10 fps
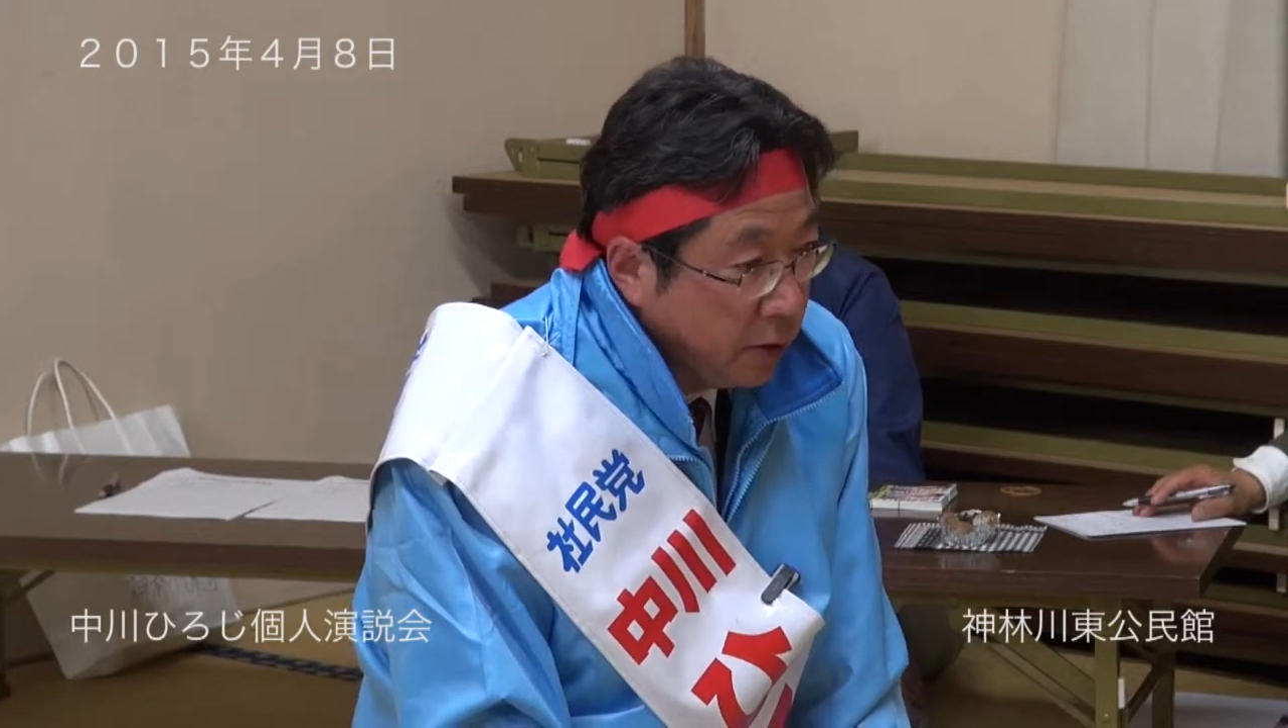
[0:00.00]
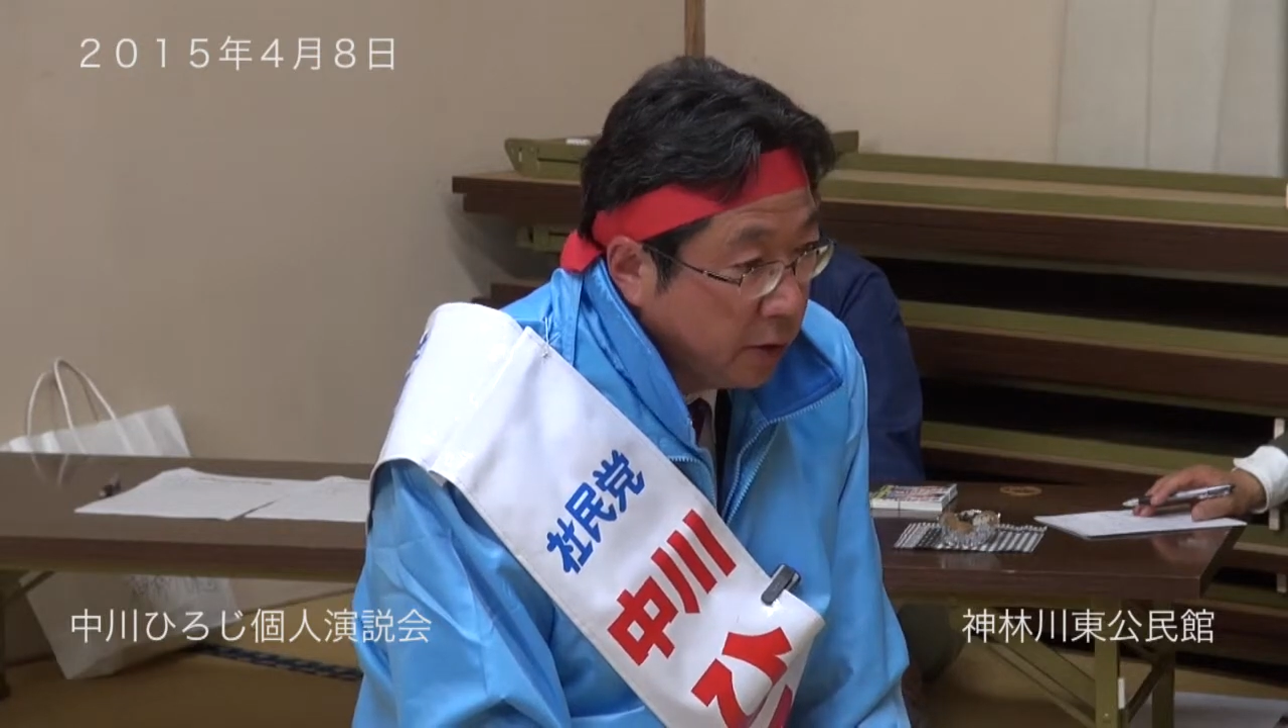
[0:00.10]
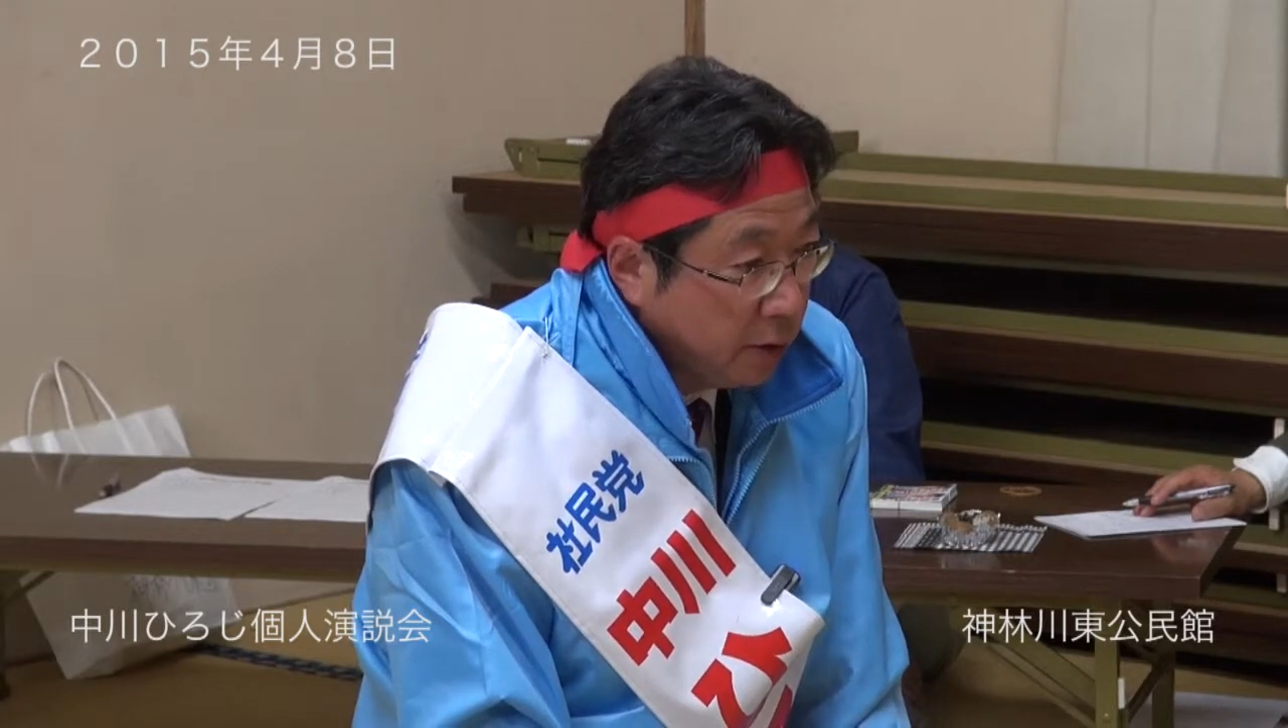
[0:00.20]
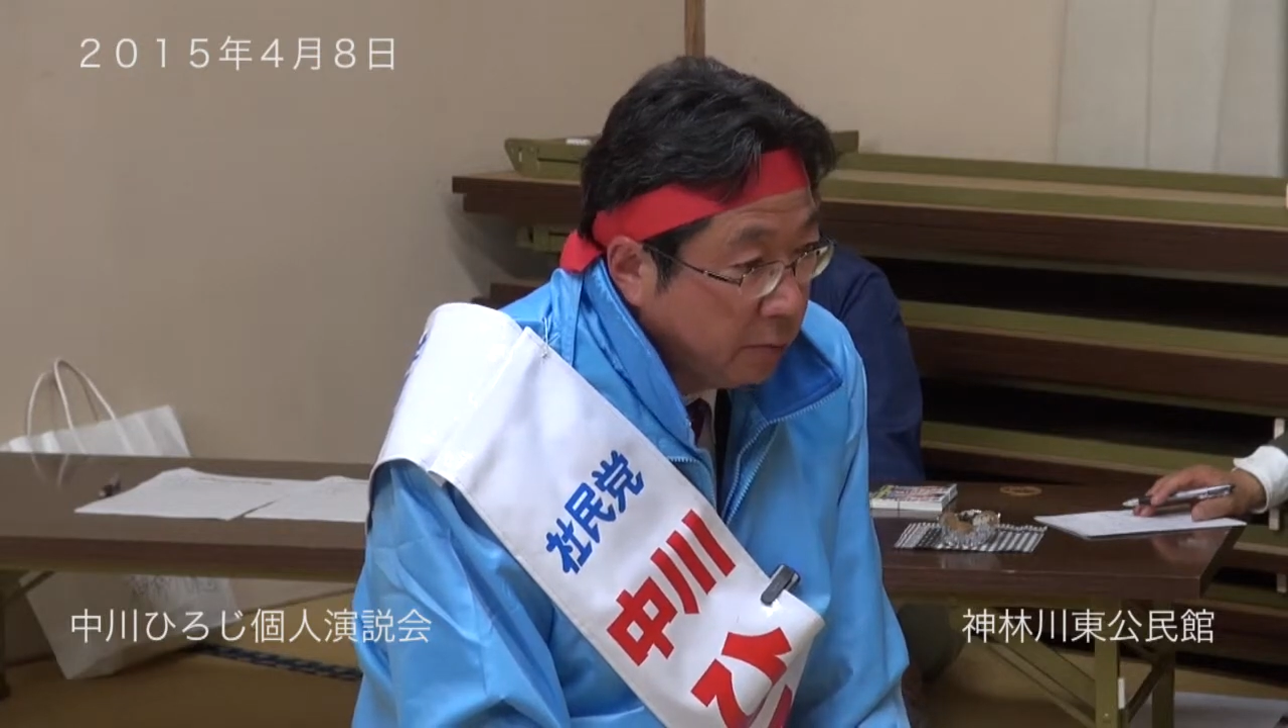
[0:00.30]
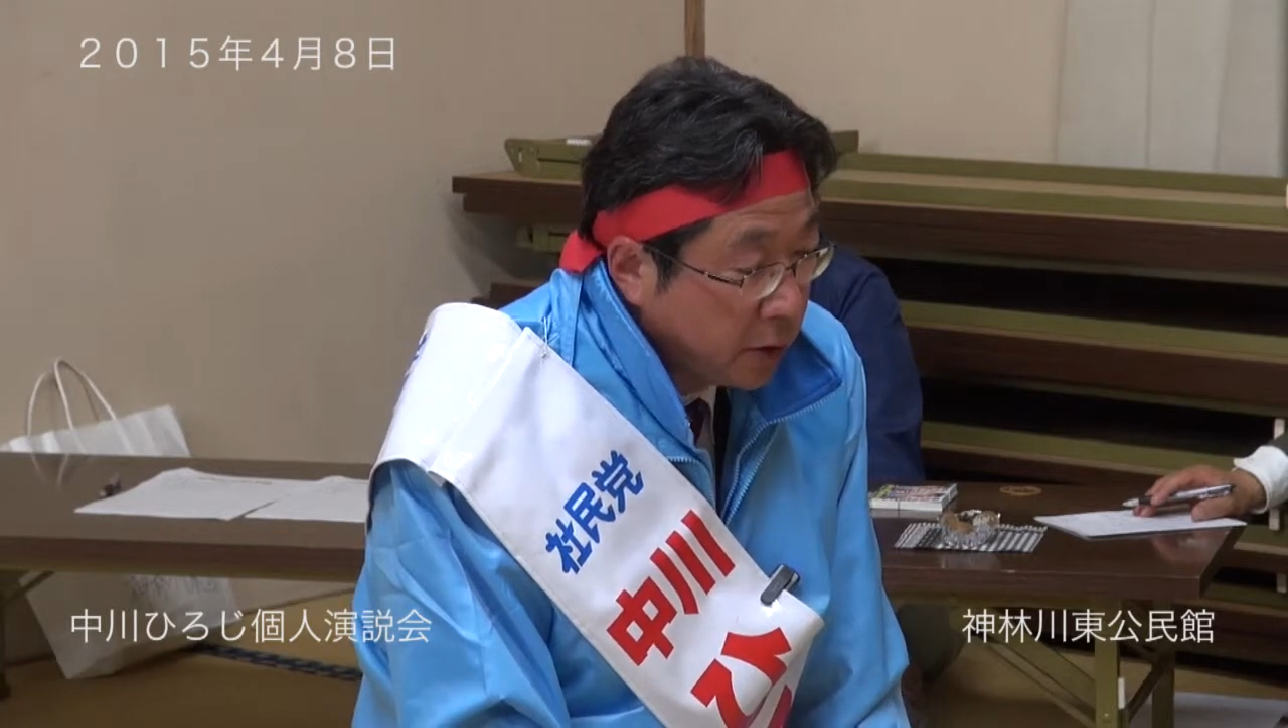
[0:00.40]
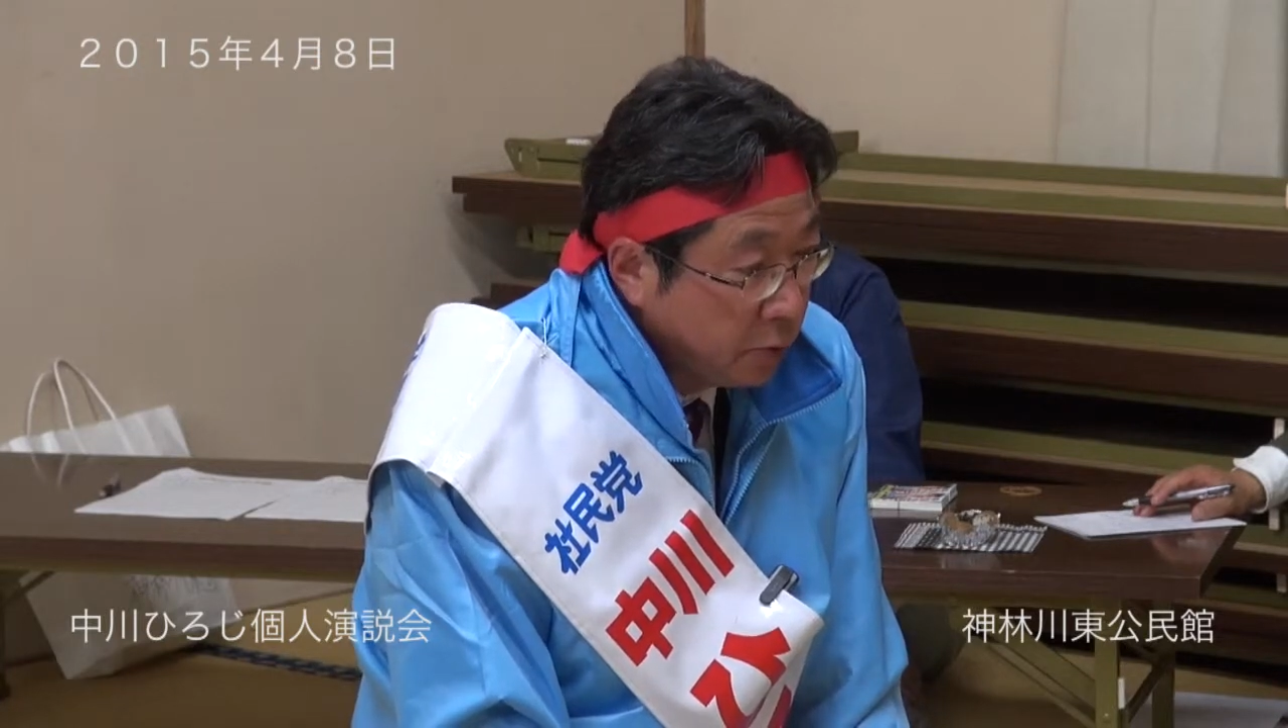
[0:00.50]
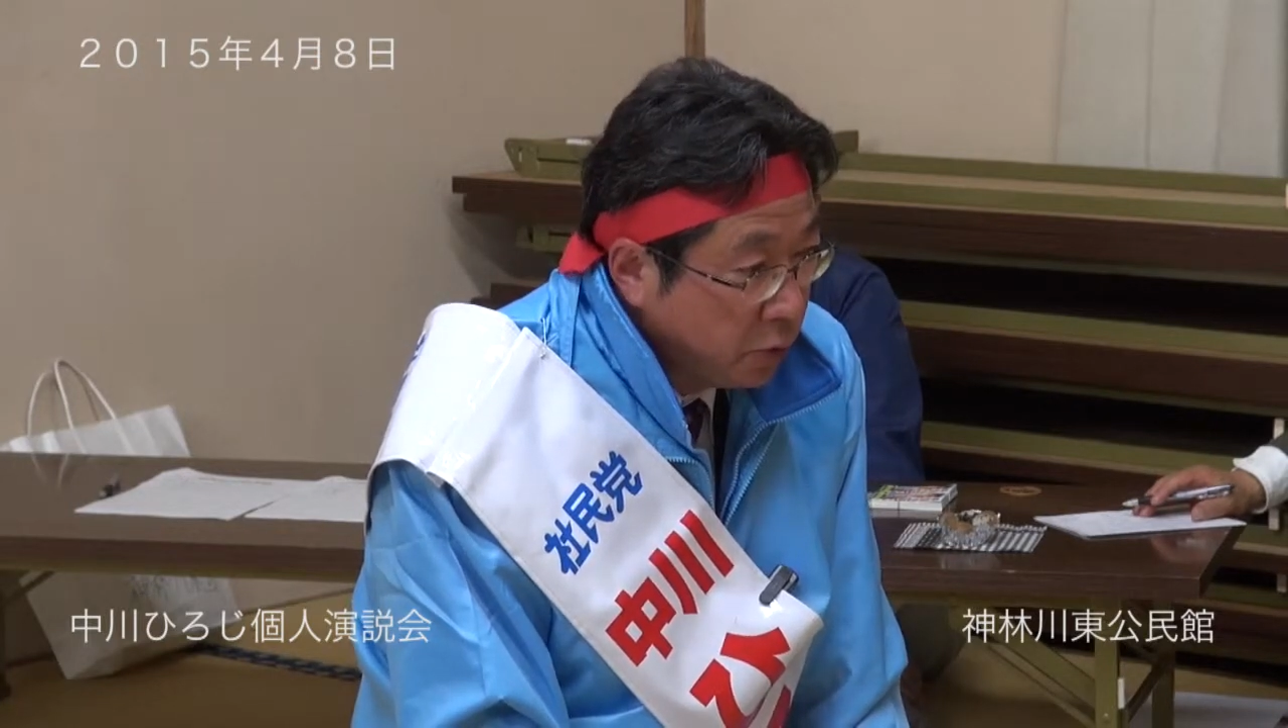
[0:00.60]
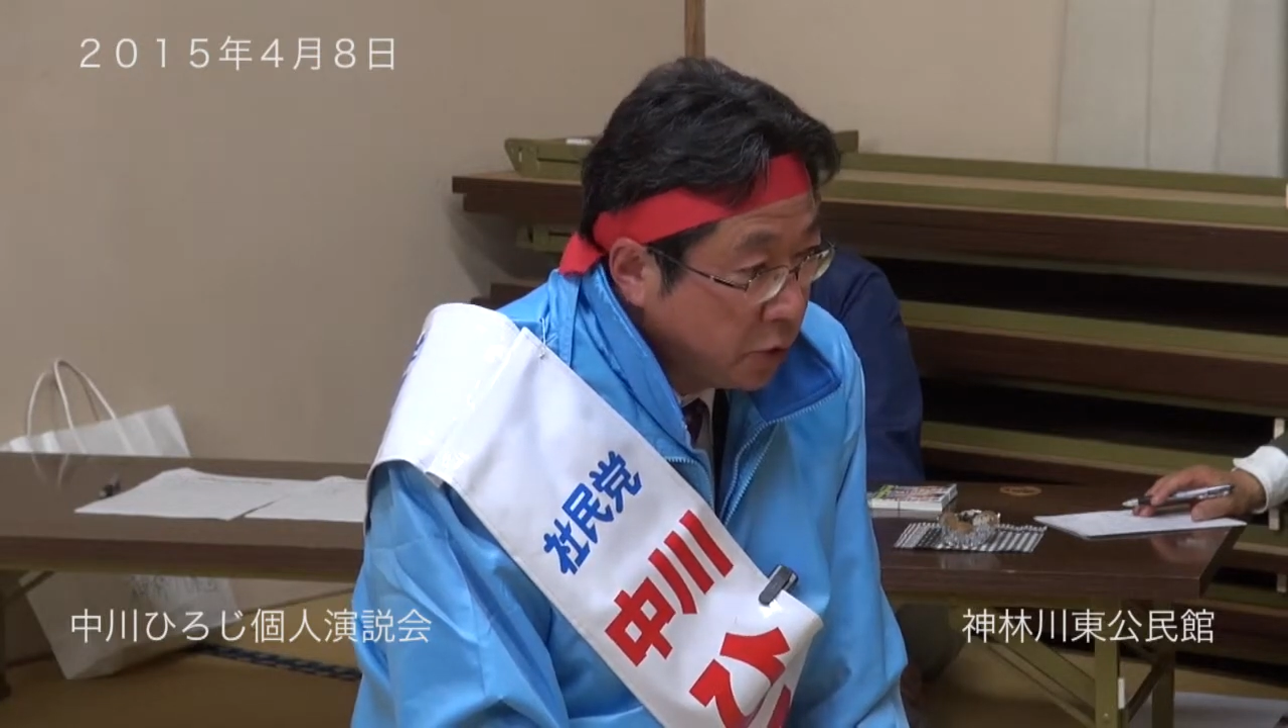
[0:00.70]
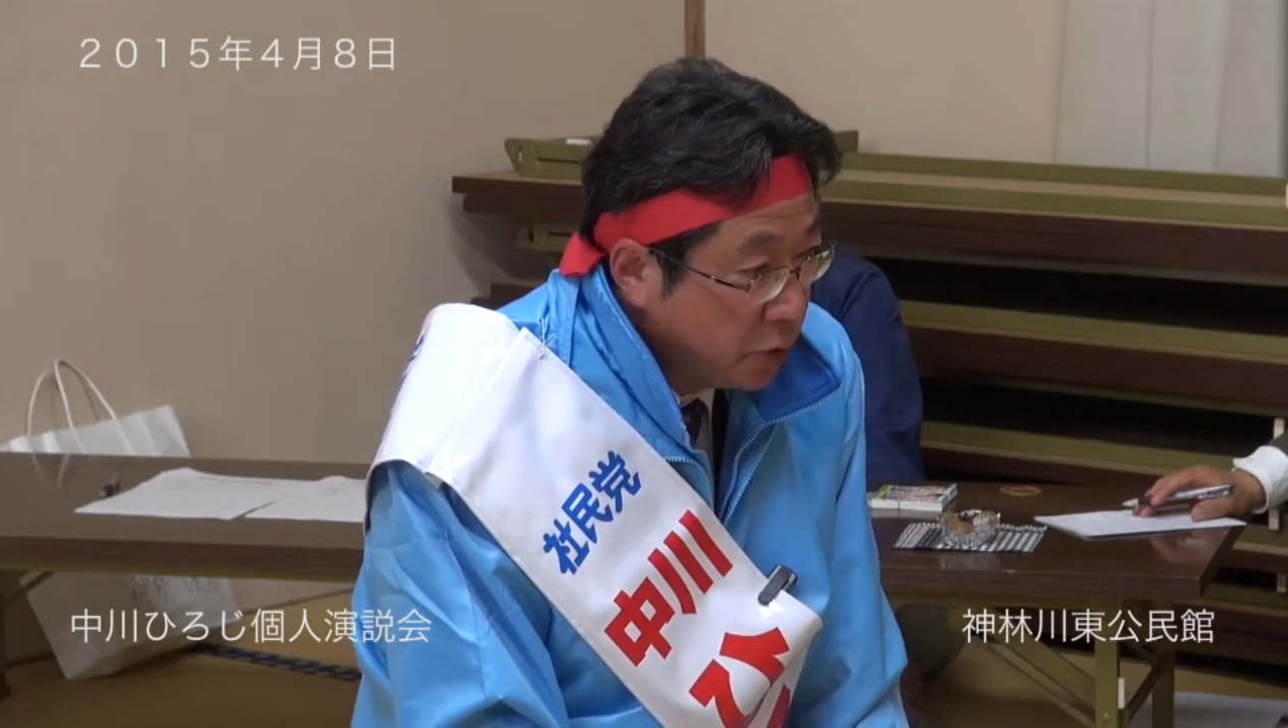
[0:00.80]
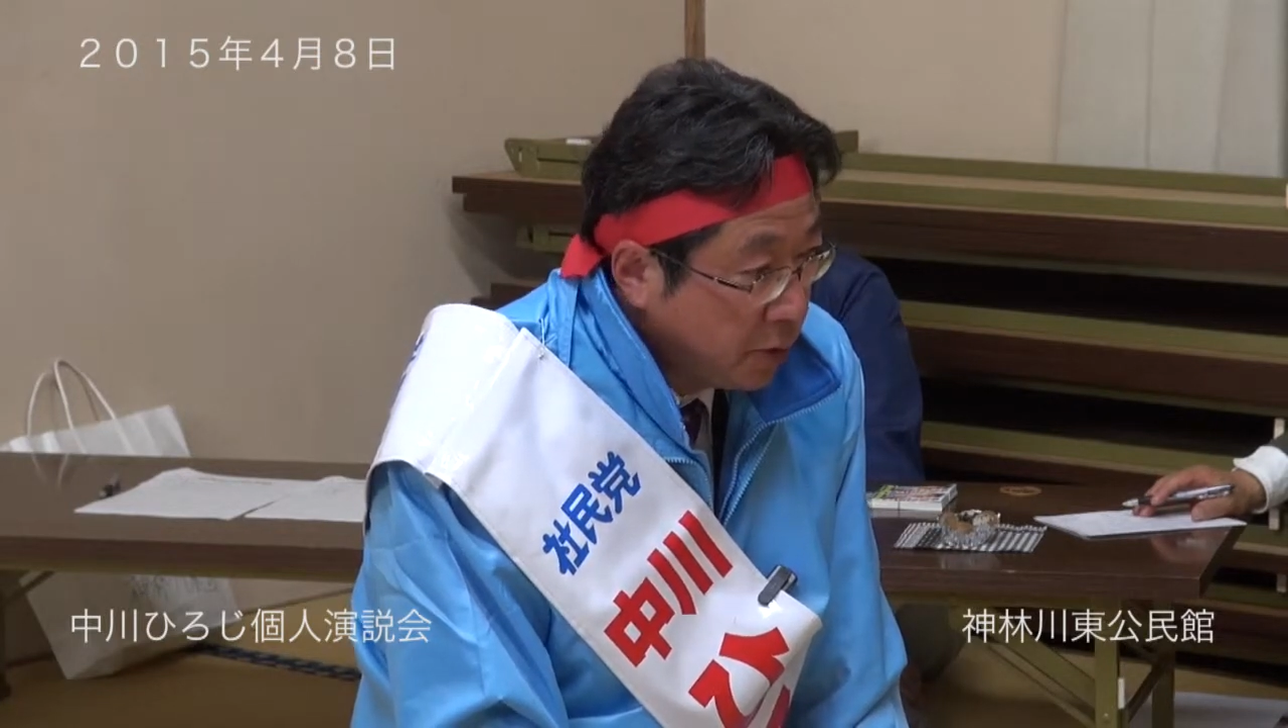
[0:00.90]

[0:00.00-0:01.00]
で松本